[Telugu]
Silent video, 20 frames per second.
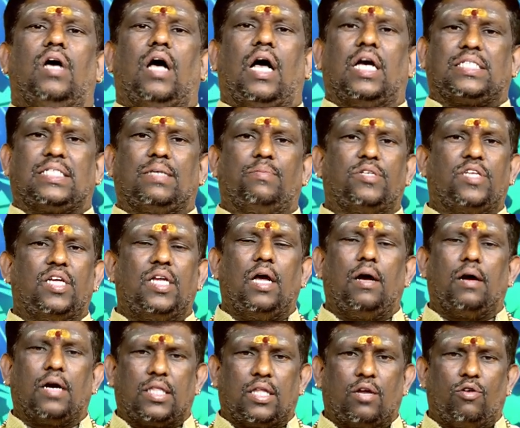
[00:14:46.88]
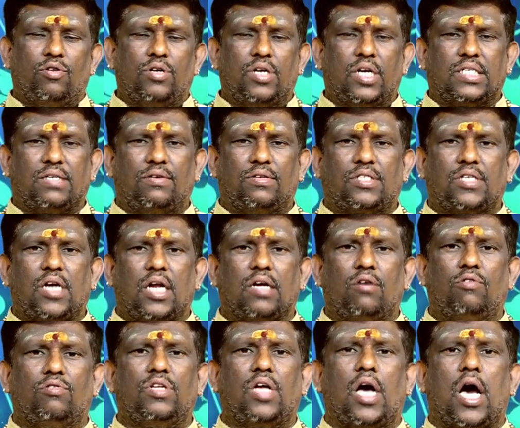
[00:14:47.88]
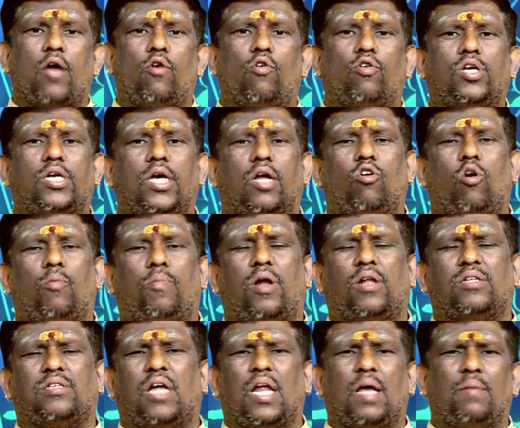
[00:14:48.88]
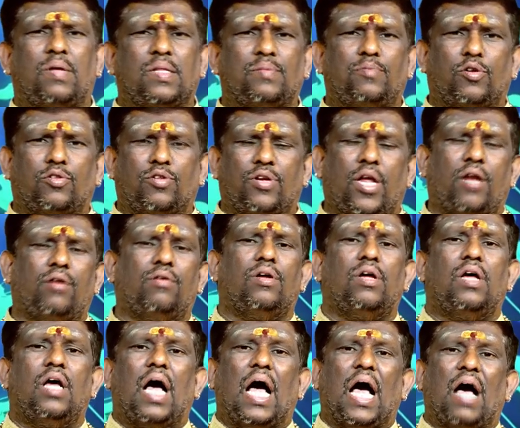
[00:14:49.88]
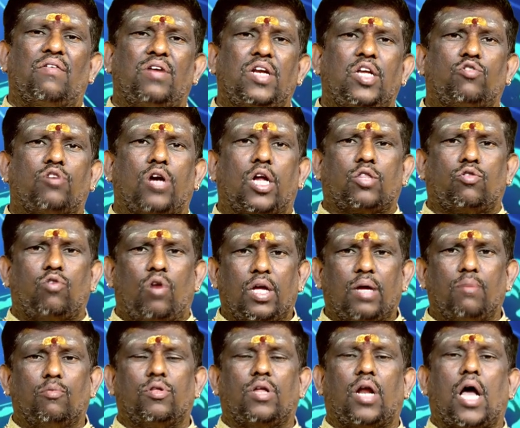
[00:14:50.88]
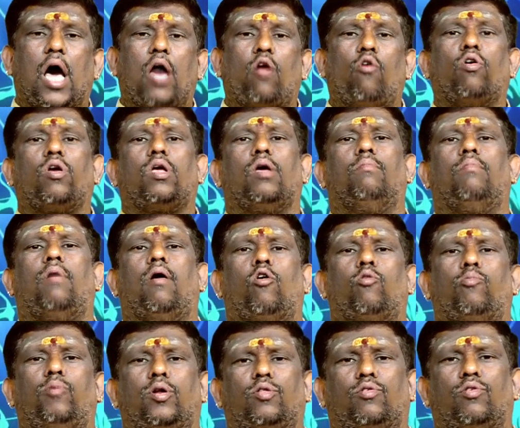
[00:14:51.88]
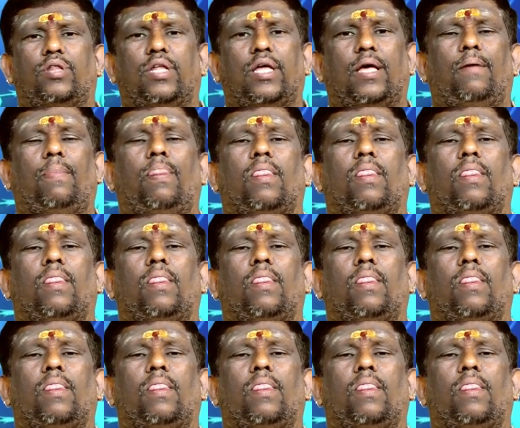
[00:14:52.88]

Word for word: అష్టమశని గత రెండున్నర సంవత్సరాలుగా ఉంది ఆరోగ్య లోపాలు చాలా ఇబ్బంది పడుతున్నారు అవన్నీ కూడా తొలగి ముందర ఆరోగ్యం బాగుపడుతుంది